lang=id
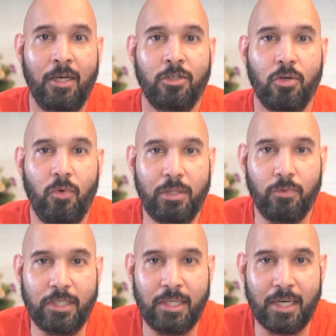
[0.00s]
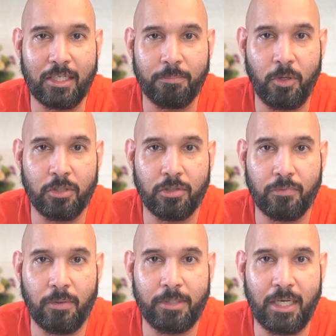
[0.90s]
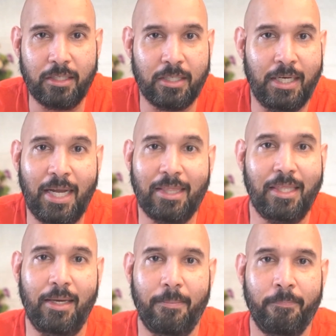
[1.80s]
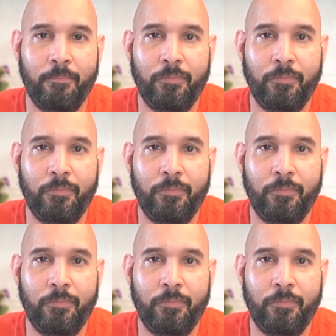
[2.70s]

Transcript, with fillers: So what was the response from Chelsea? Nothing.